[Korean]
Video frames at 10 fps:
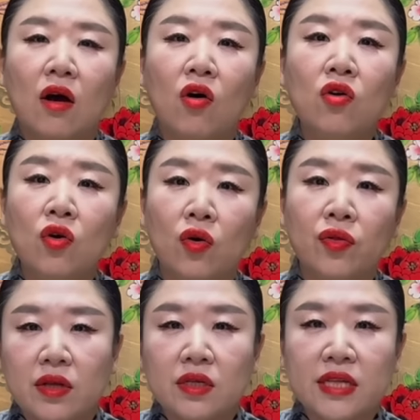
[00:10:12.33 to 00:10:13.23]
언론,
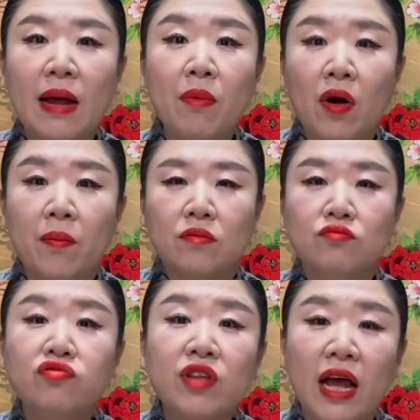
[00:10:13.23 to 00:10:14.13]
사법,
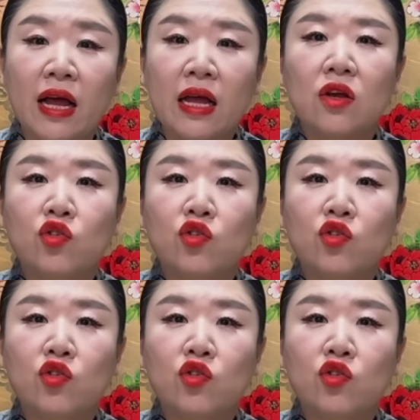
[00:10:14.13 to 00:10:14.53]
문화,